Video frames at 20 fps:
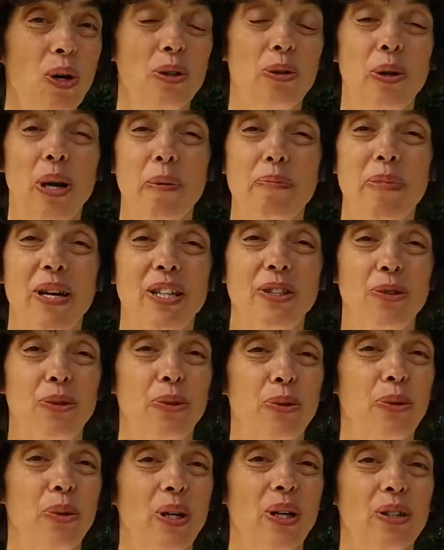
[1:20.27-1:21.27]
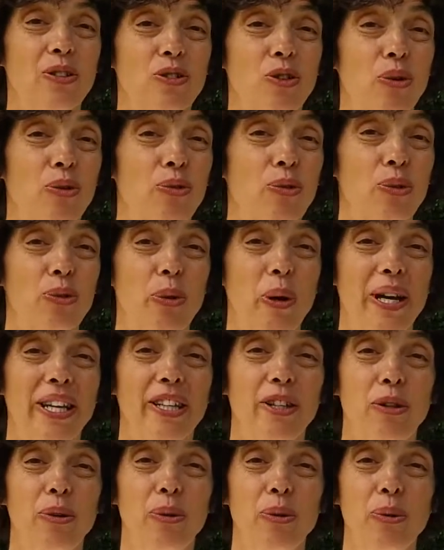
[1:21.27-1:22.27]
de la peinture sur fond de
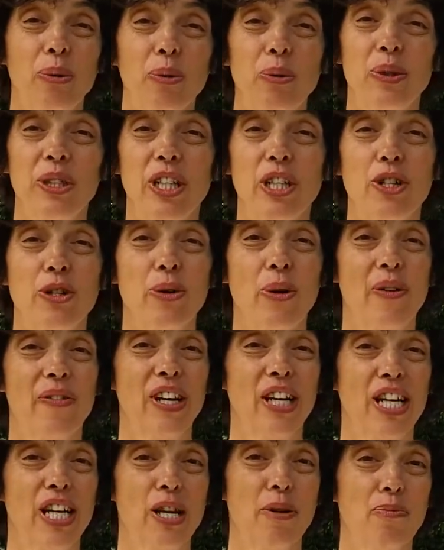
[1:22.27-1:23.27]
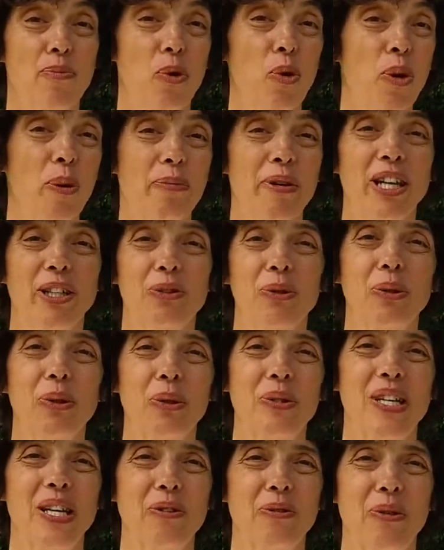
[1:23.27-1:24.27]
haïku, des jeux avec les mots et bien
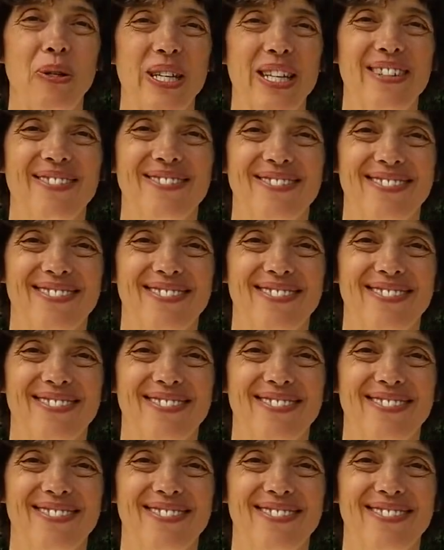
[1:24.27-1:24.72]
d'autres ateliers.